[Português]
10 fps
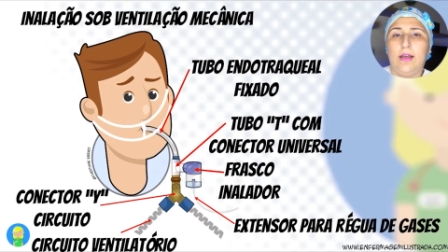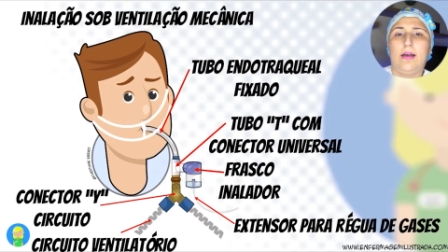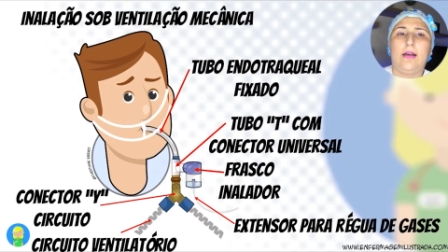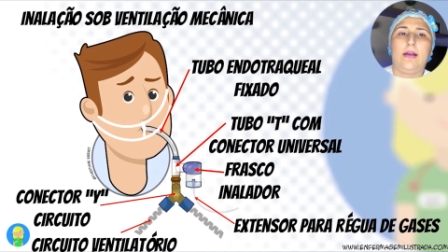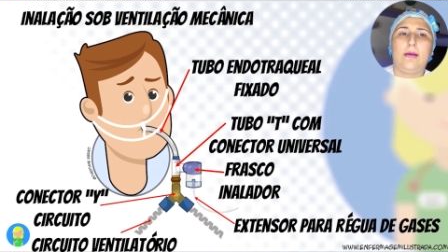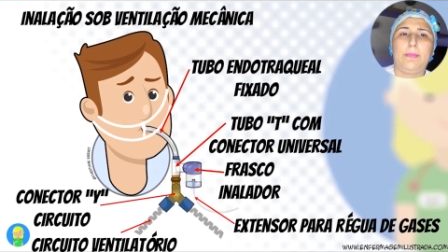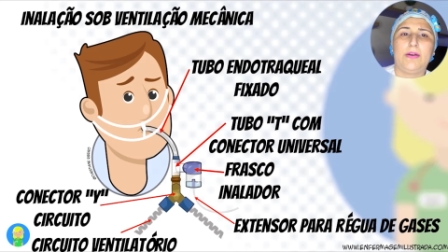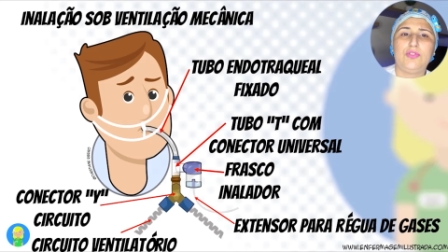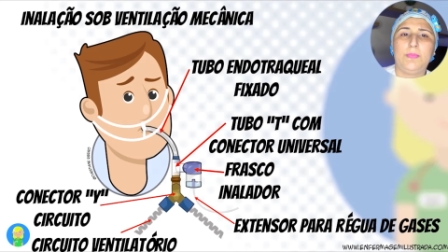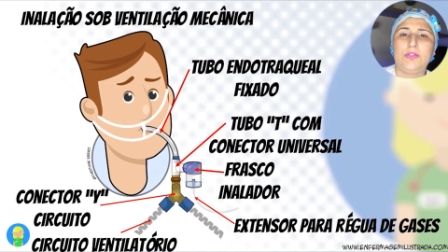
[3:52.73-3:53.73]
a
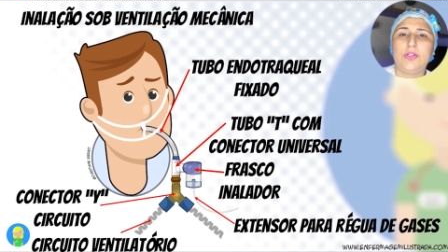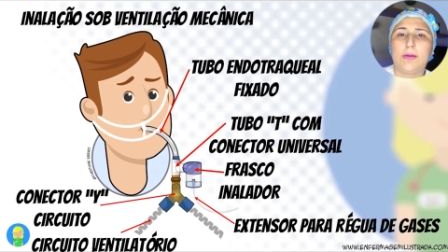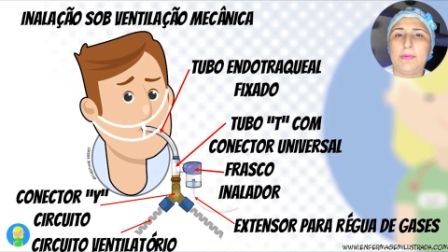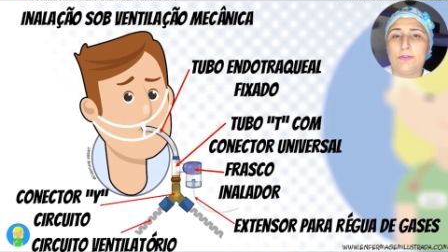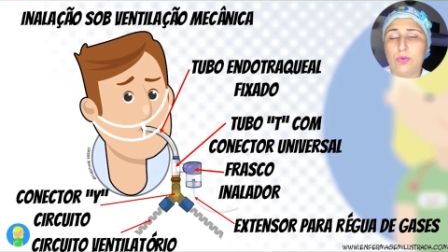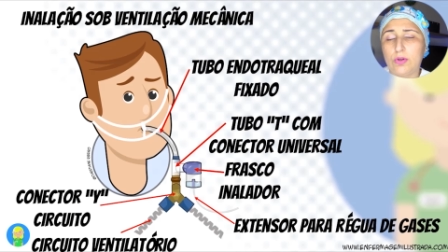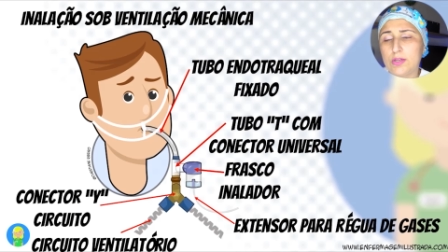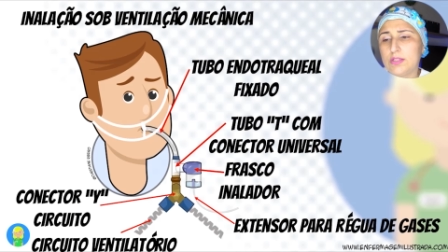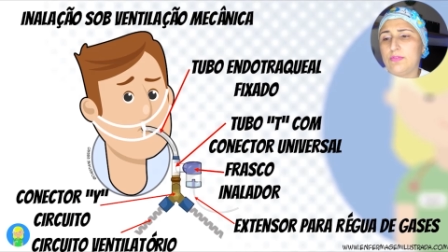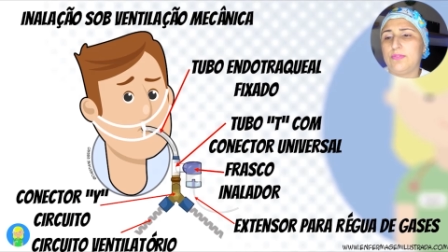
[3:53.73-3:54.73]
parte
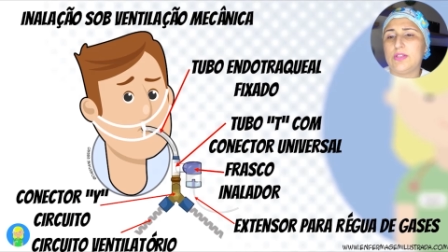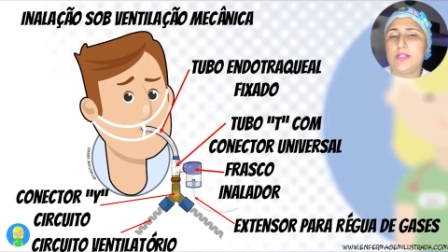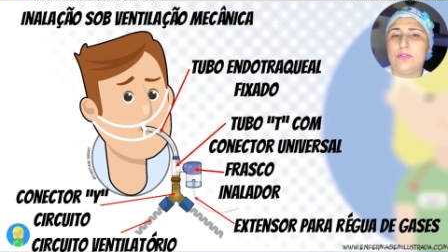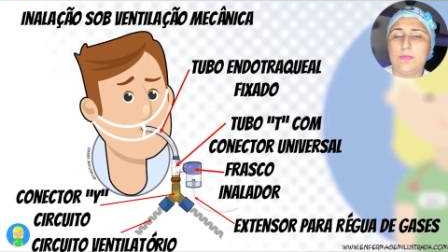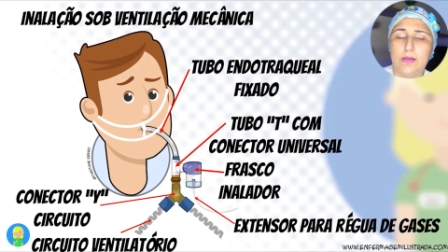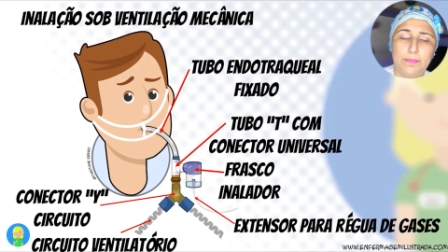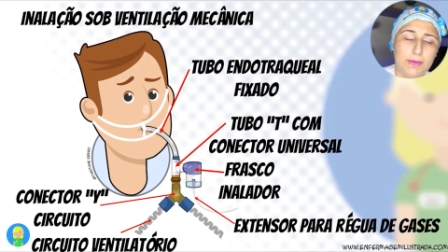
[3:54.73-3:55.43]
medicamentosa, vai fazer a eh,